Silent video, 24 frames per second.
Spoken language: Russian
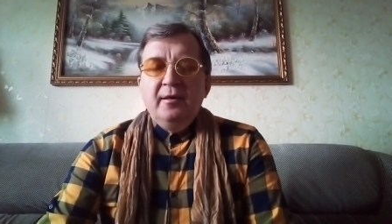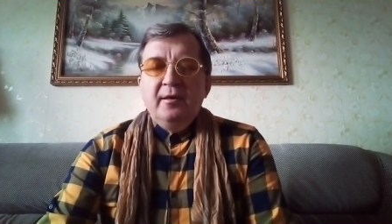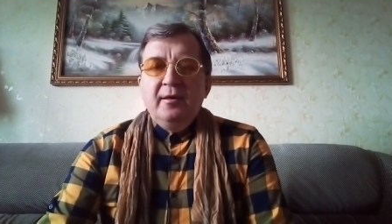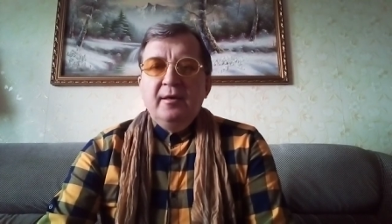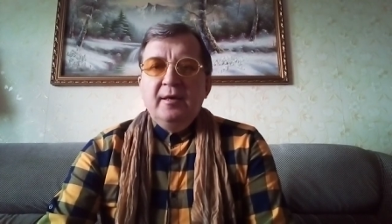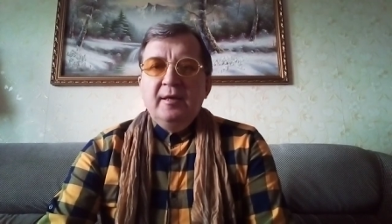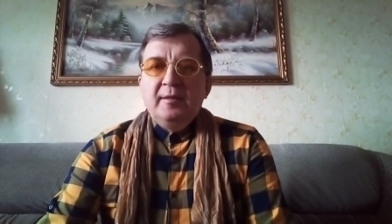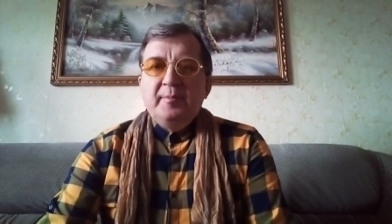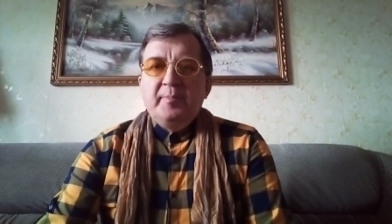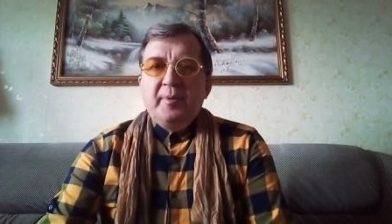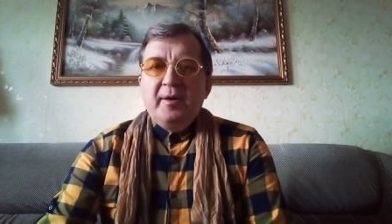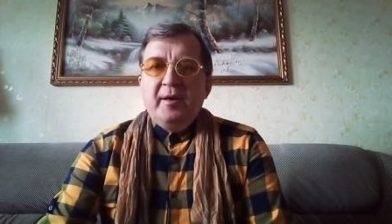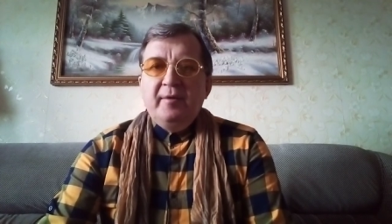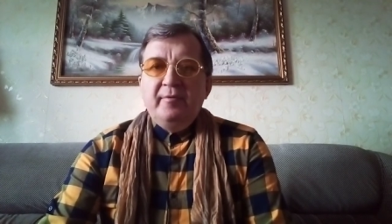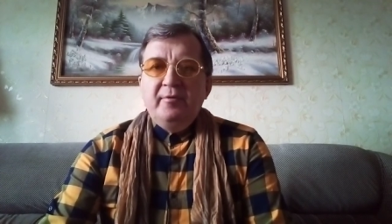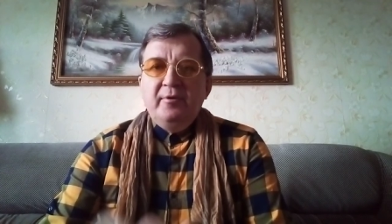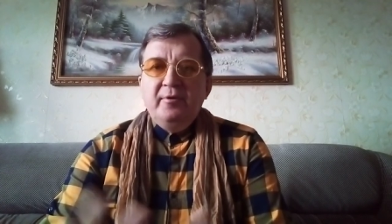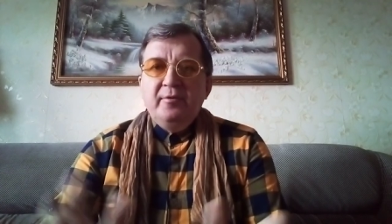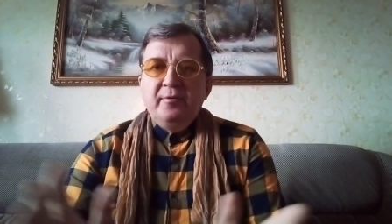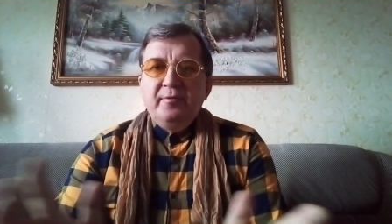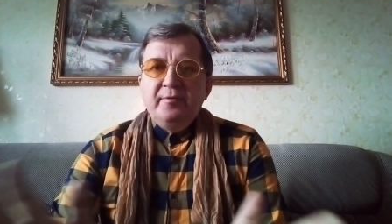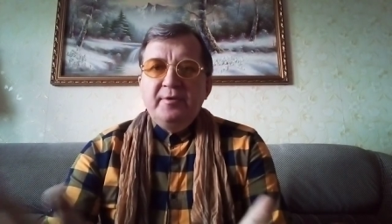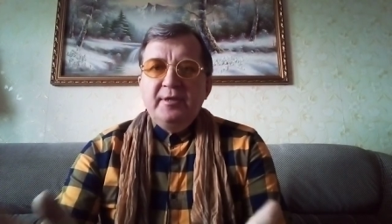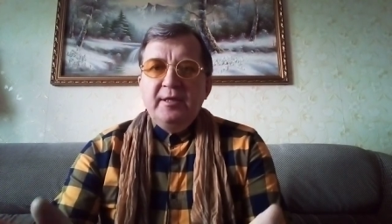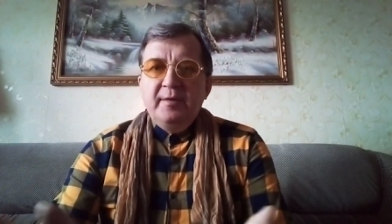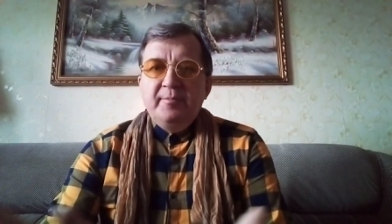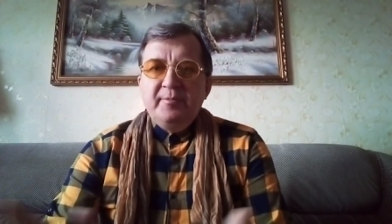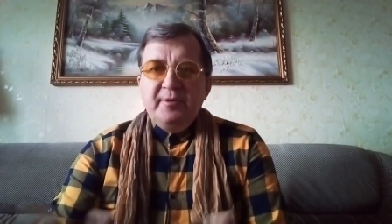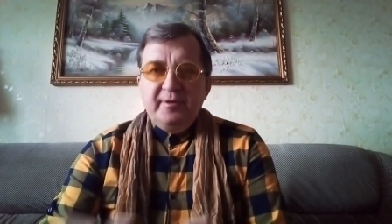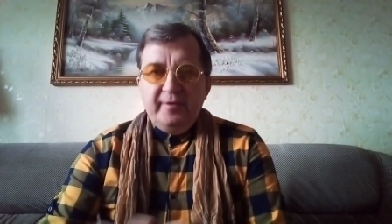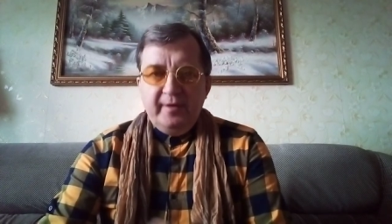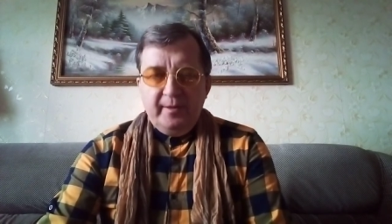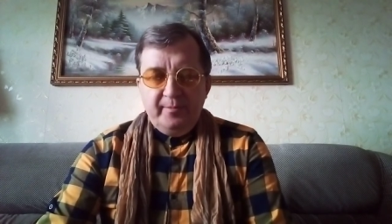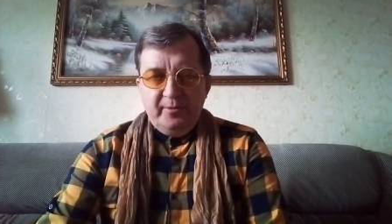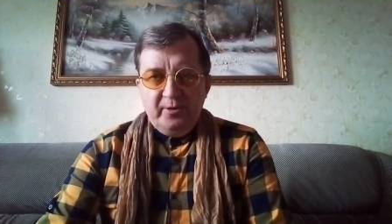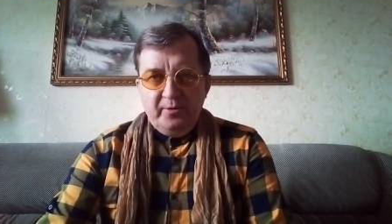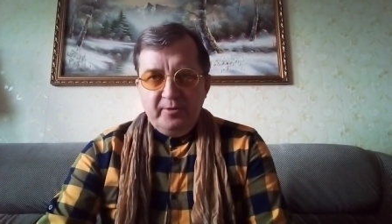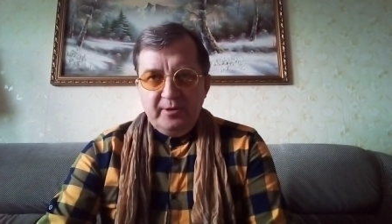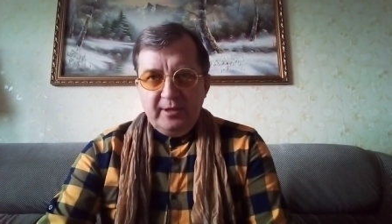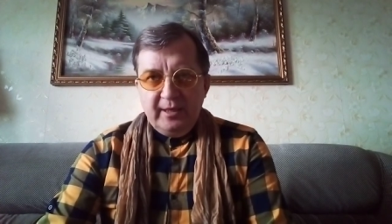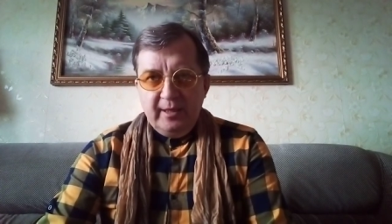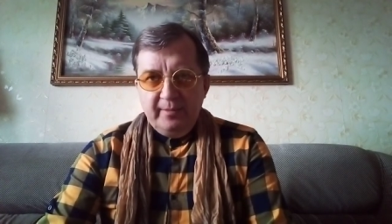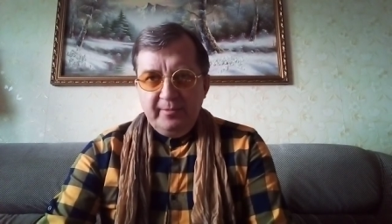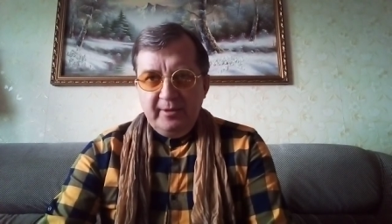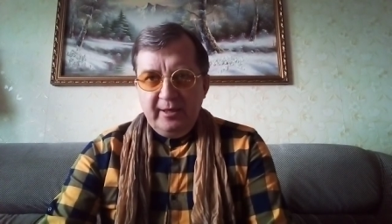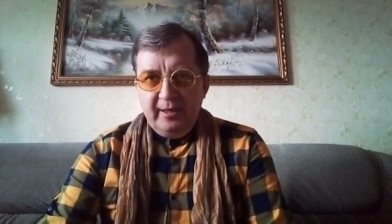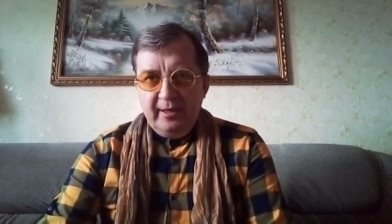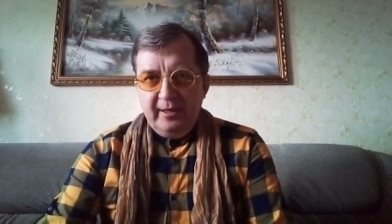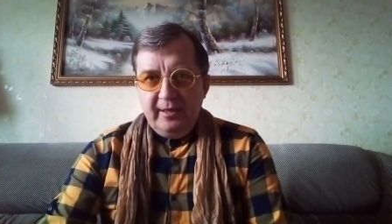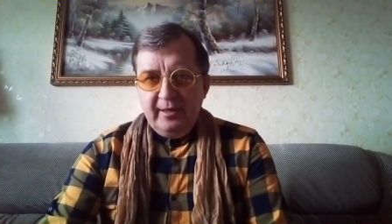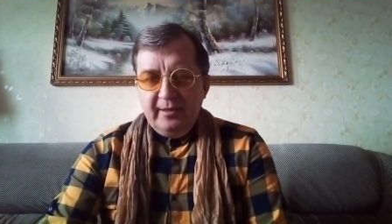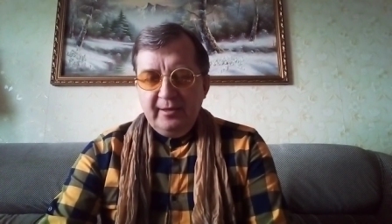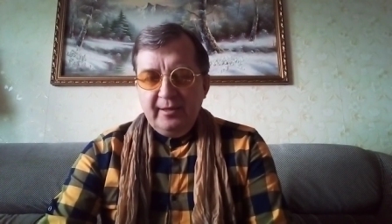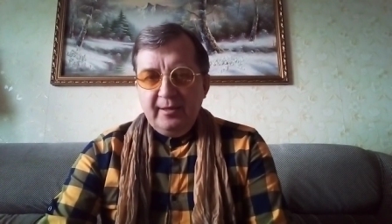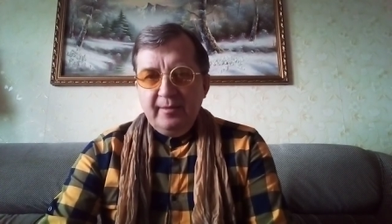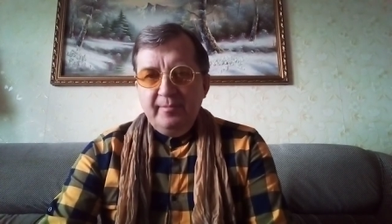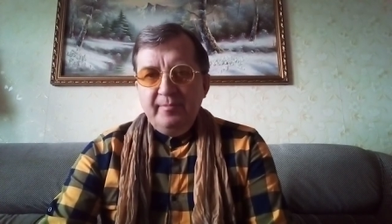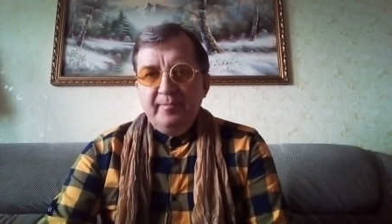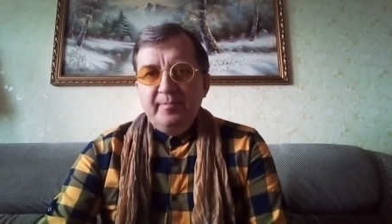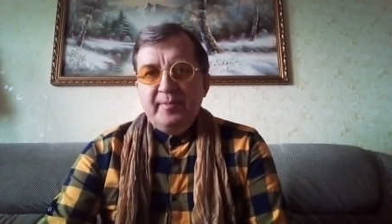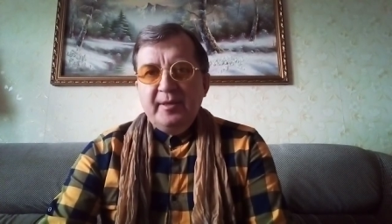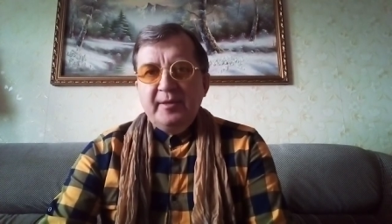отправлю всем своим друзьям, клиентам,